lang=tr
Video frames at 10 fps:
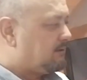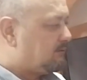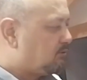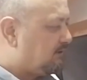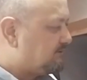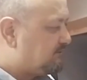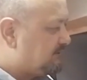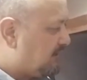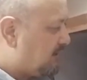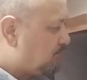E,
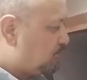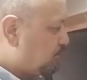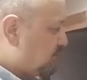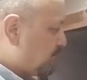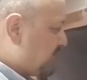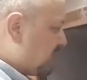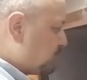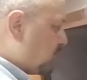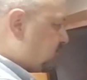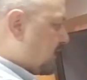dolayısıyla bu da
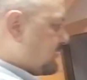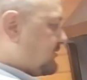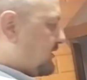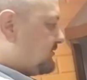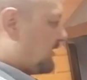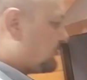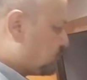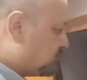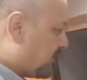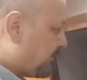biraz böyle sanki tezgah
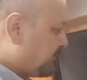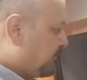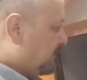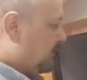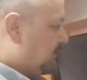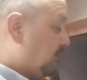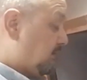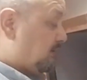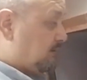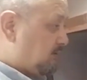üstünde,
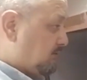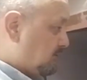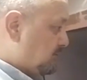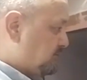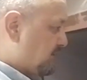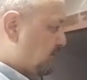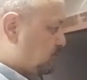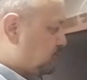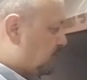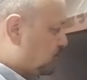e,
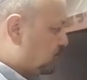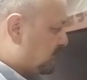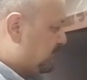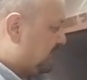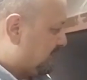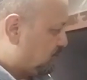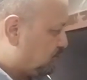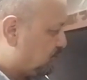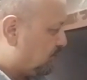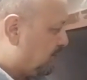ızgara üstünde kuru gibi
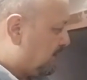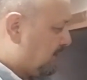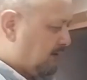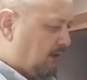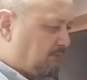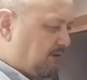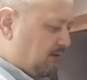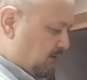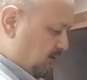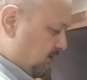duruyor.
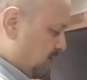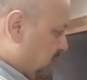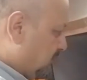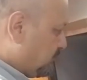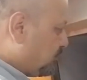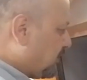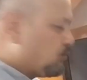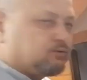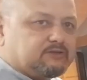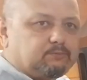Ama e,
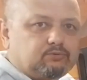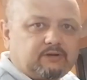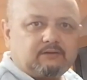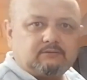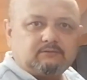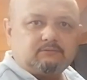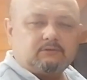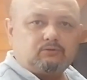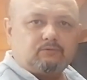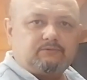böyle kuru gibi duran
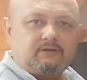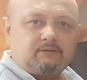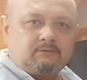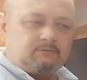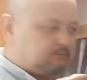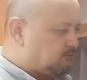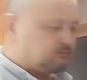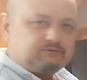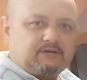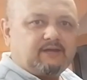köftenin
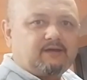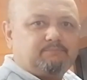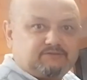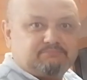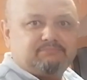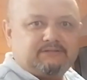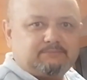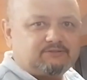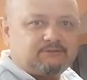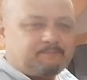ızgaraya bizim
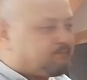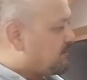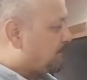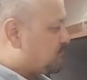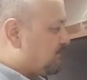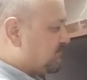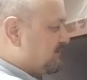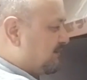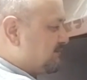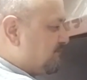bildiğimiz
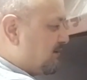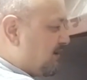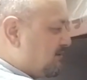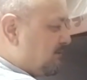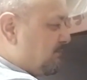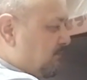Yapışması lazım fakat